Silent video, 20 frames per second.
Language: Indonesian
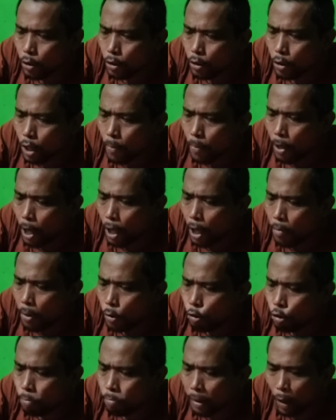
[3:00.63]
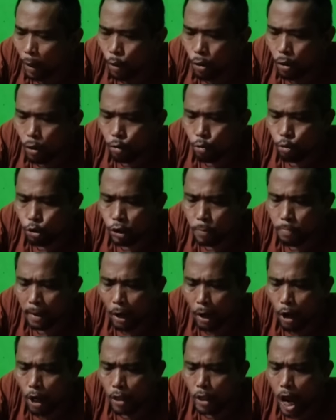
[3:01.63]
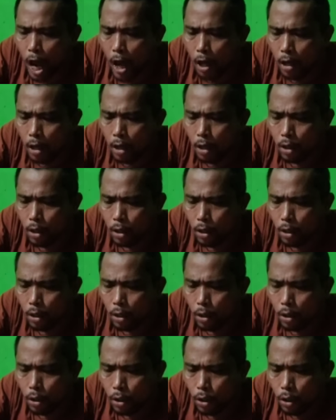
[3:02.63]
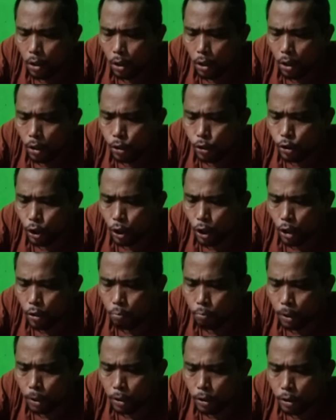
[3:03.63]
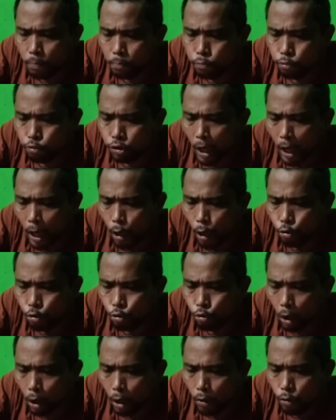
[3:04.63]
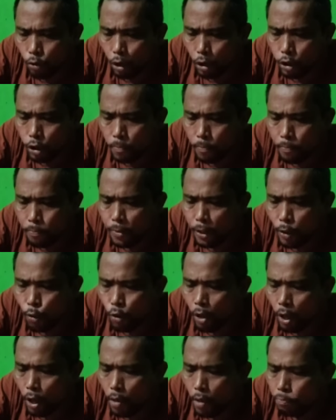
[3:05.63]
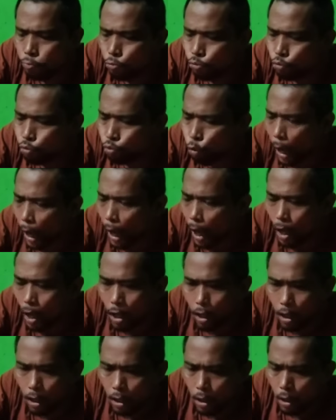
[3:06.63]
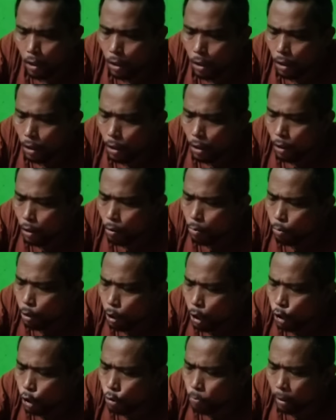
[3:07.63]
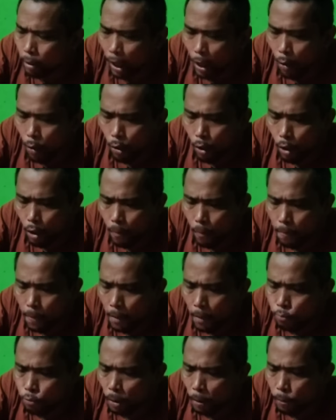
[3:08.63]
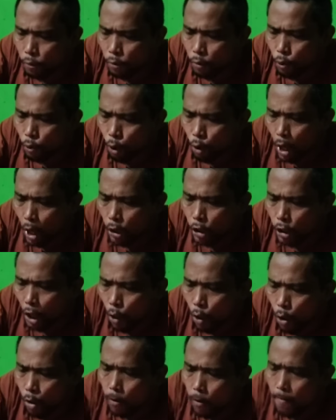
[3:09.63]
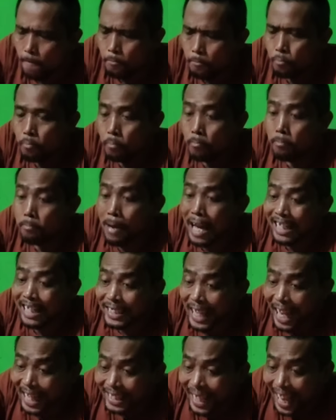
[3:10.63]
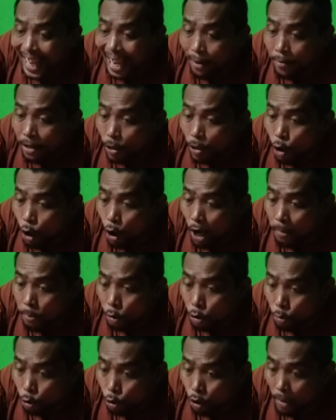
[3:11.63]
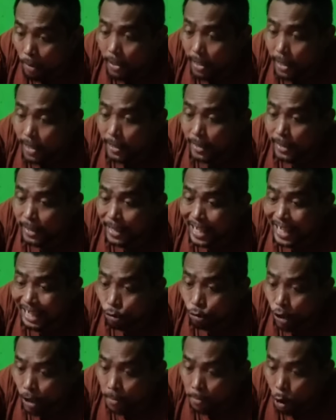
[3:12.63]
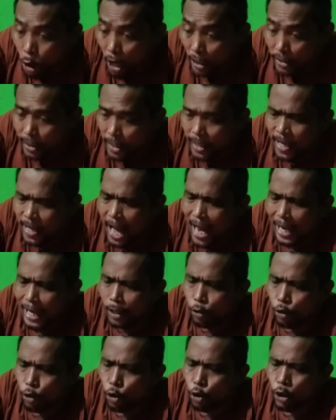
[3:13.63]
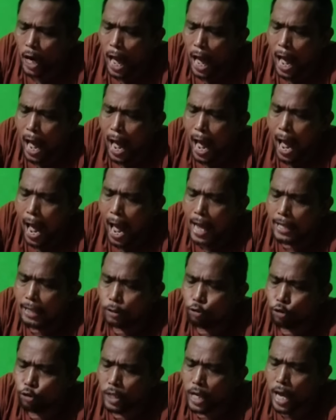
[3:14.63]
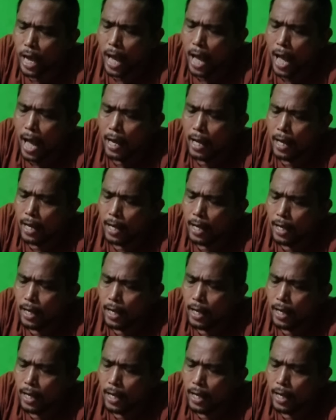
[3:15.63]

kenapa lagi bahas si breok ini oh si breok aja lah gak jelas men si pucai lontong itu ngasih bikin aja pun suwe ini kan si breok ya kan malam sabtu nih wok kasih lah wok Main santai kami ini, wow, nggak buru-buru kami ini. Jadi kasih lu yang bawah sekali. Nah gitu, nah gitu ya.